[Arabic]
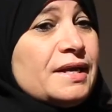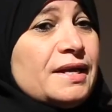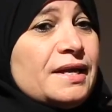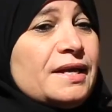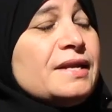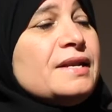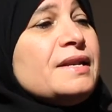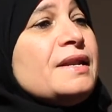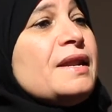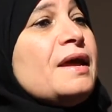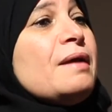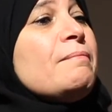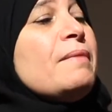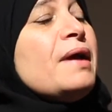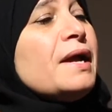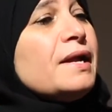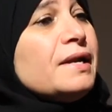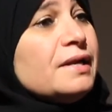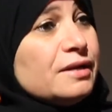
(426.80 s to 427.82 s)
ان
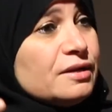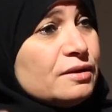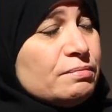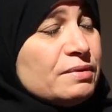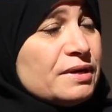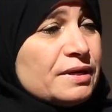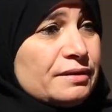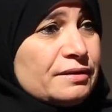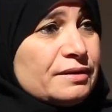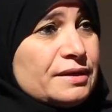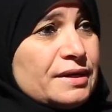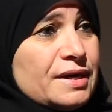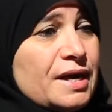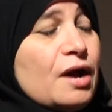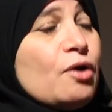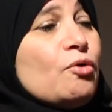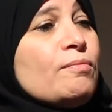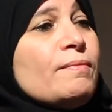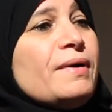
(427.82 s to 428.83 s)
مع الكبر
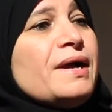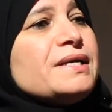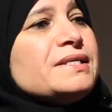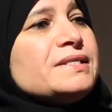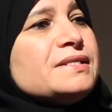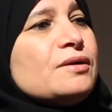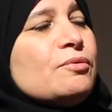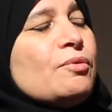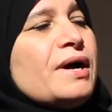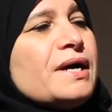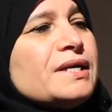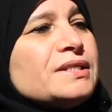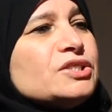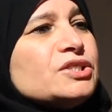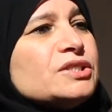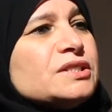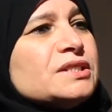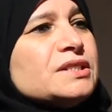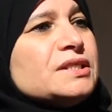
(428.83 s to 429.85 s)
او مع الزواج
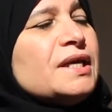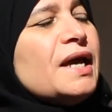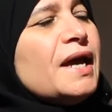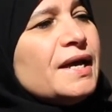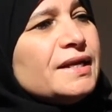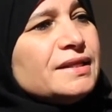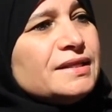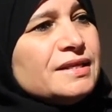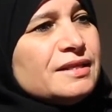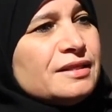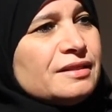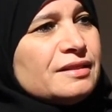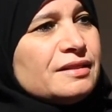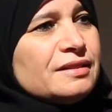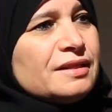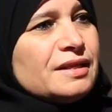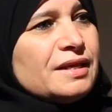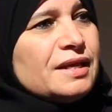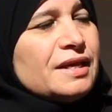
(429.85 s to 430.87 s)
يحدث
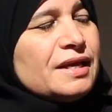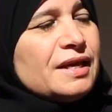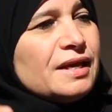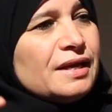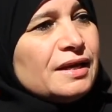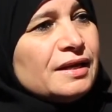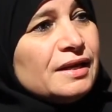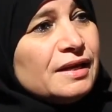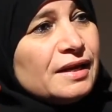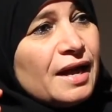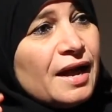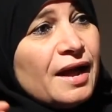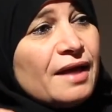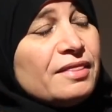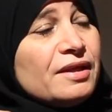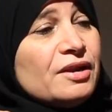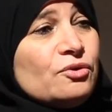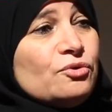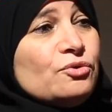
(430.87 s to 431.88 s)

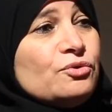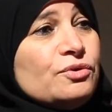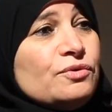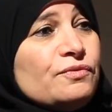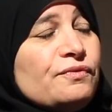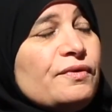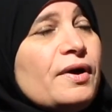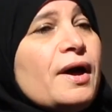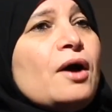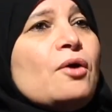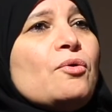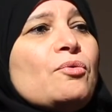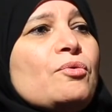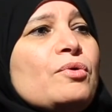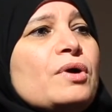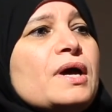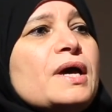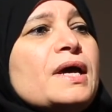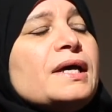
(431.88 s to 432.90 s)
هذا العنف أي. او
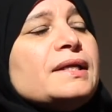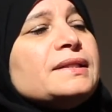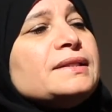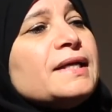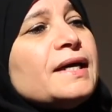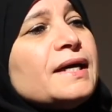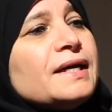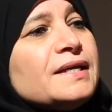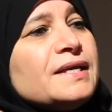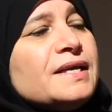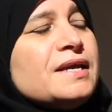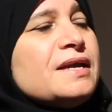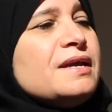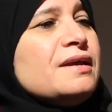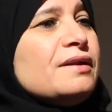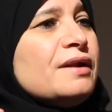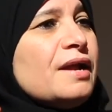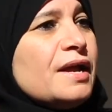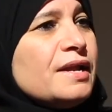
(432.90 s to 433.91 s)

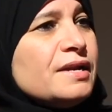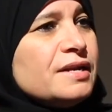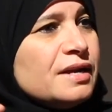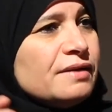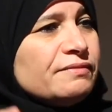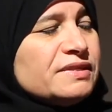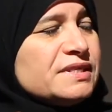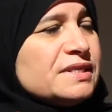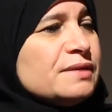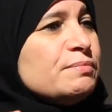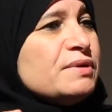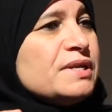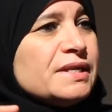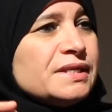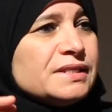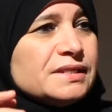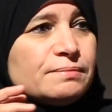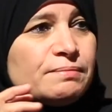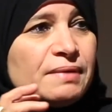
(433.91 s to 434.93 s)
التغيير النفسي
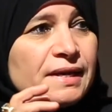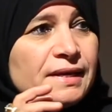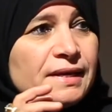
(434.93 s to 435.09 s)
بالنسبة